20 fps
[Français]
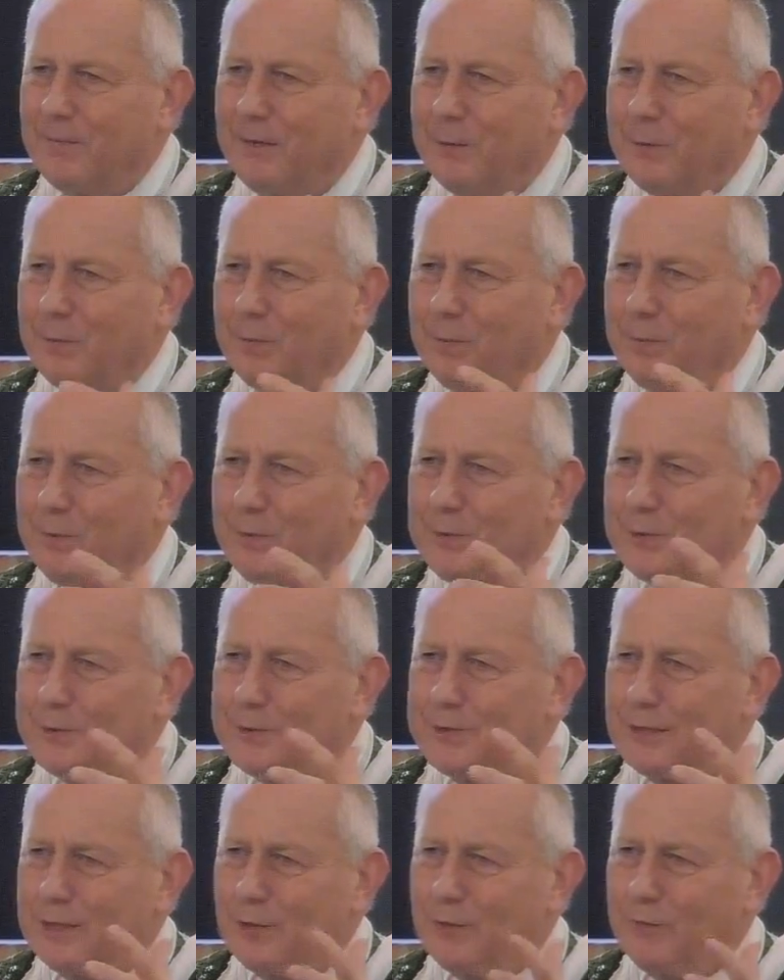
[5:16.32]
mais
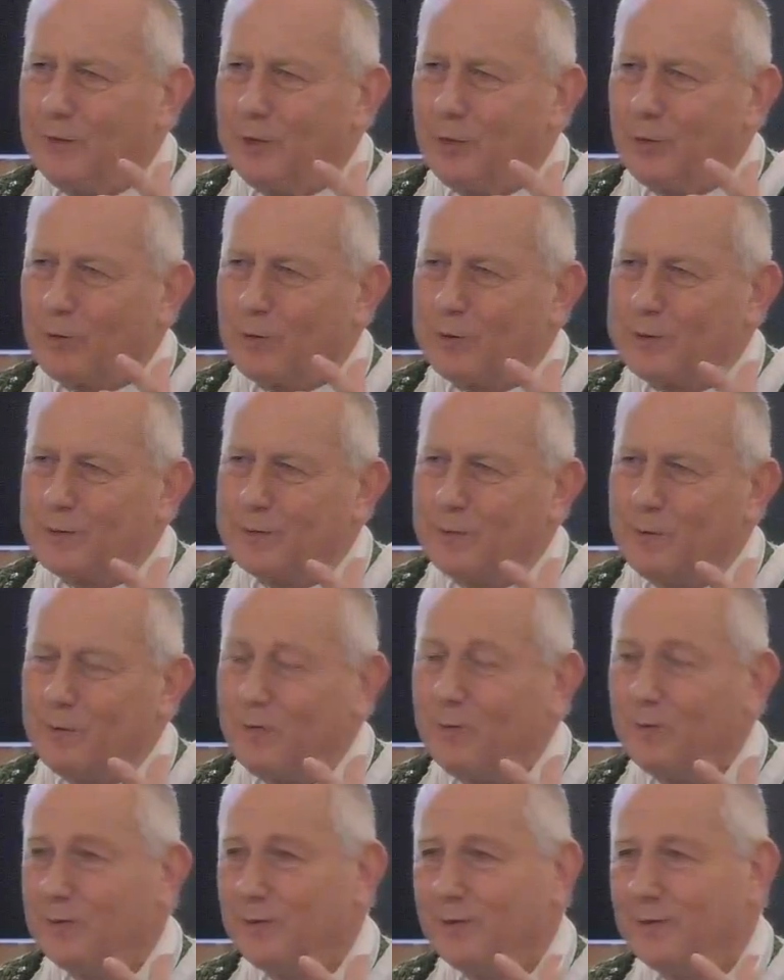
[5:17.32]
puisque cette vie
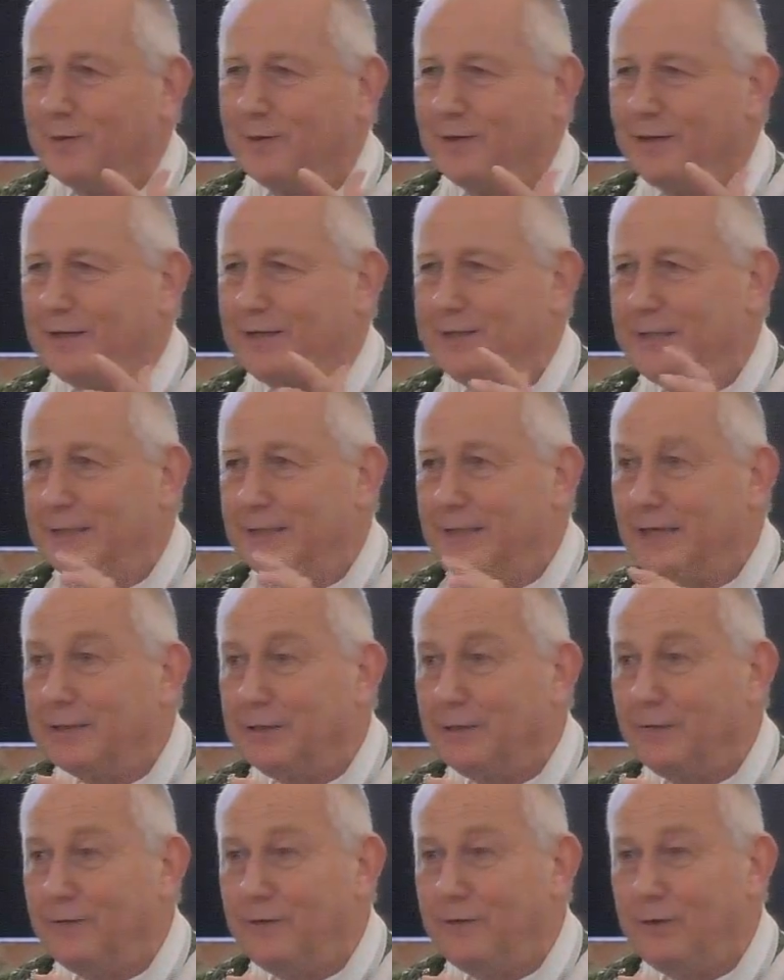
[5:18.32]
corresponde et
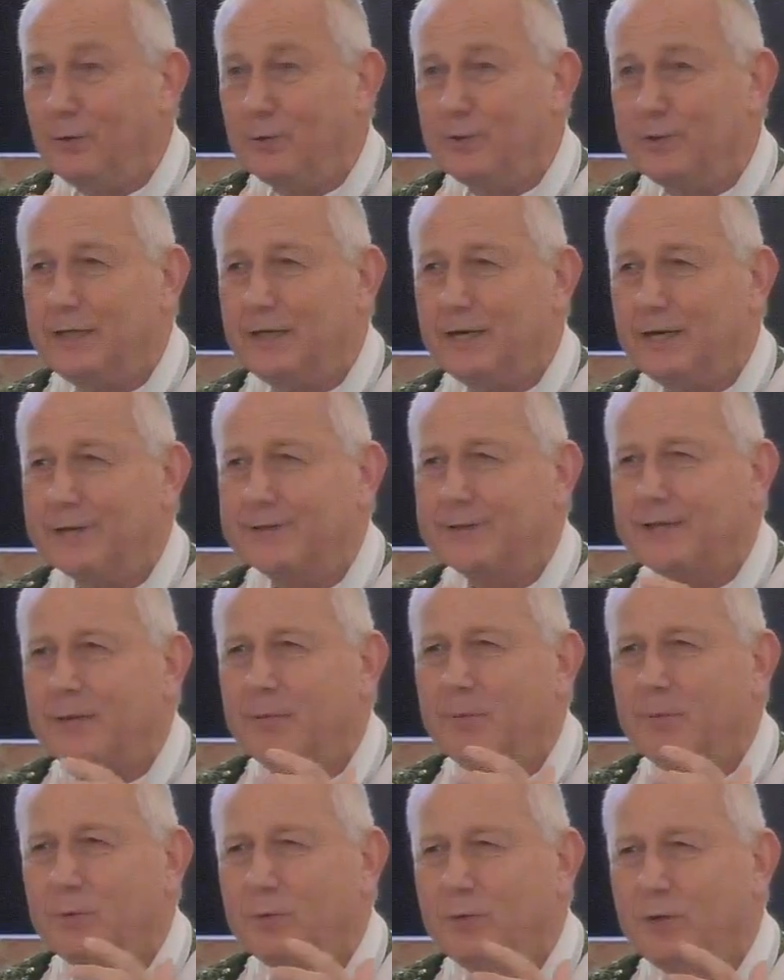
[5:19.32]
s'identifie aussi à
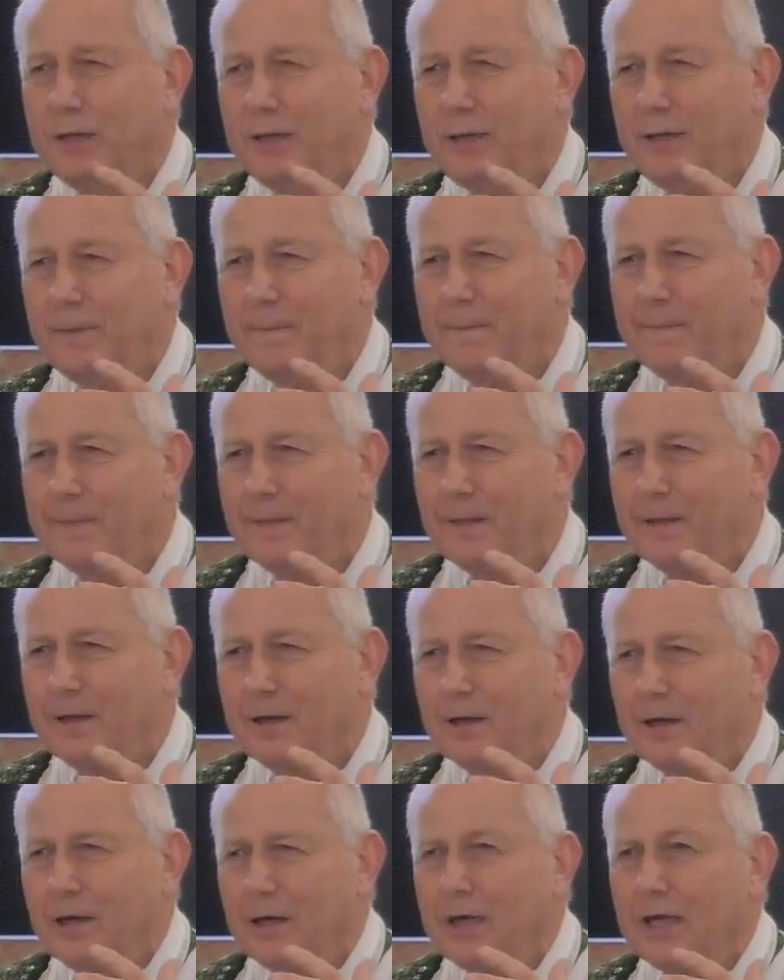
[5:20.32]
sa bonté,
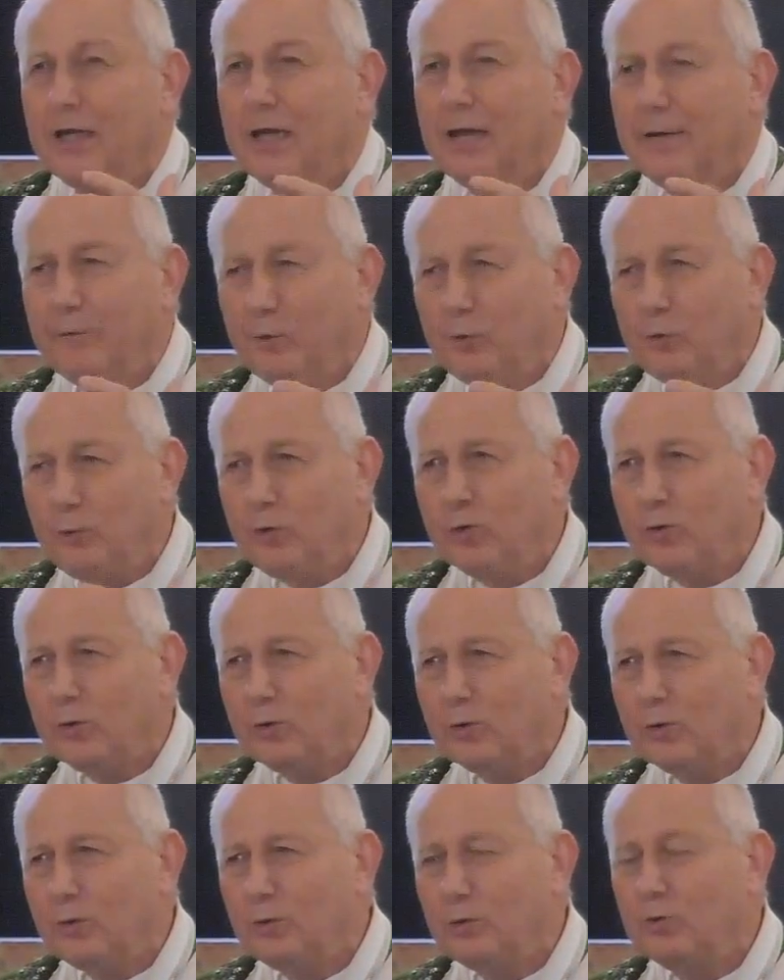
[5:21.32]
il a voulu
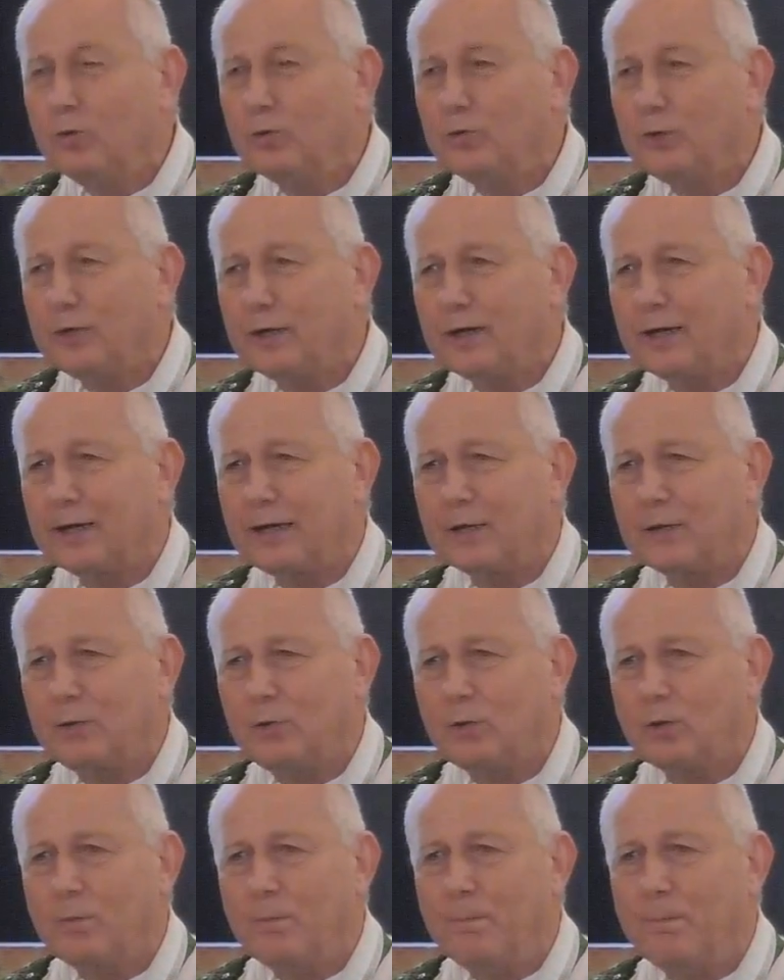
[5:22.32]
que d'autres
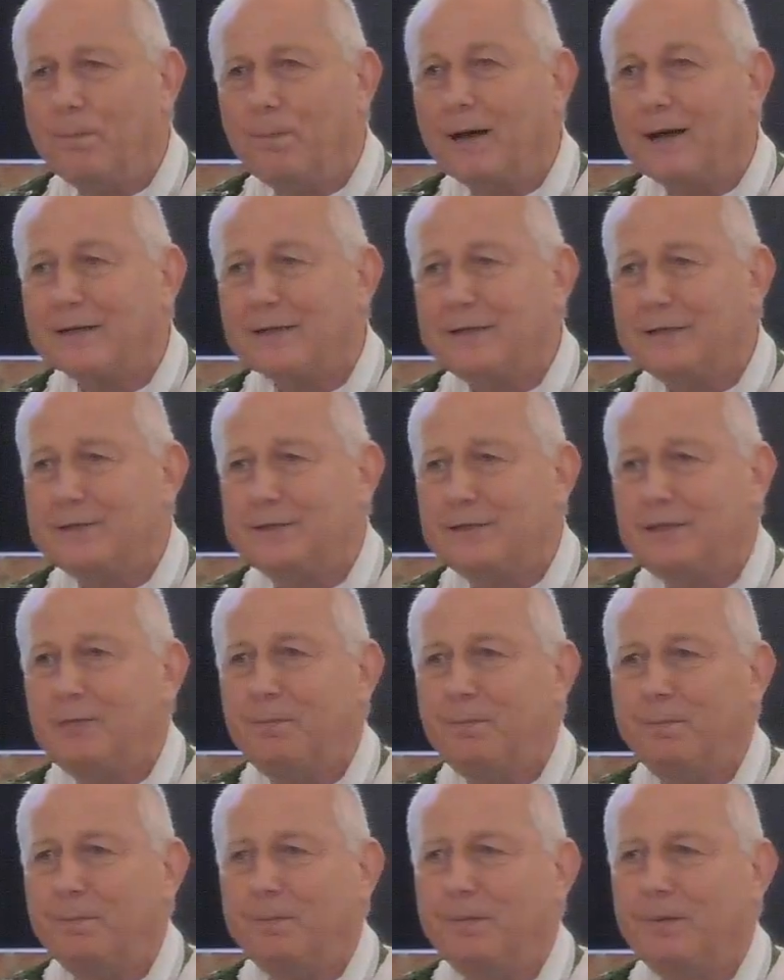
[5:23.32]
créatures
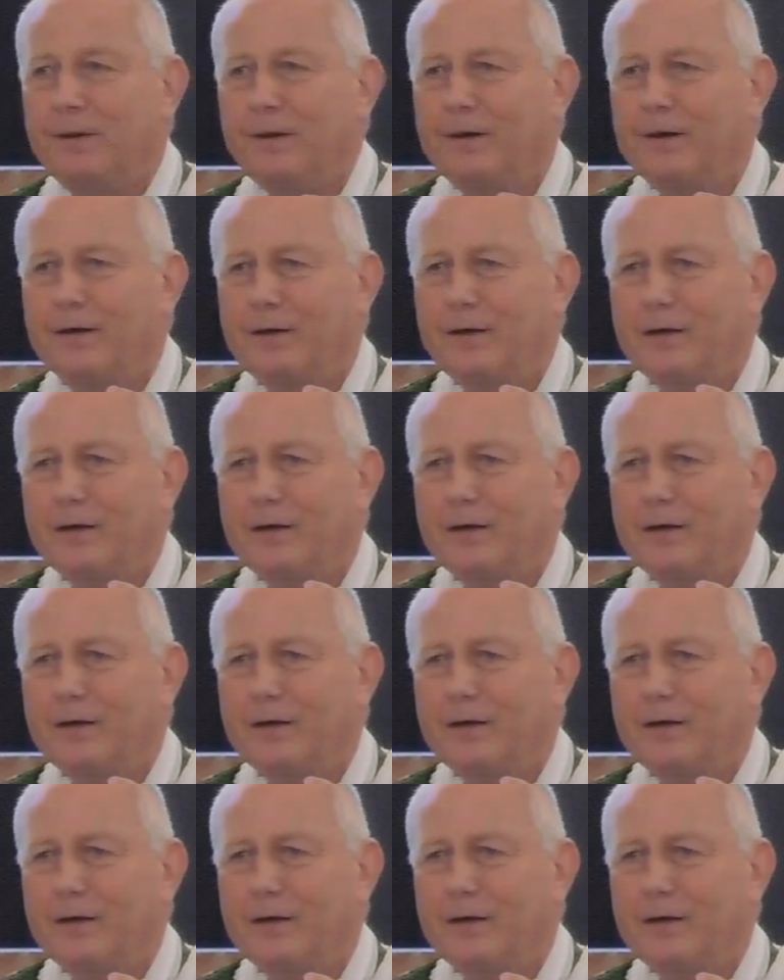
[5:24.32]
participent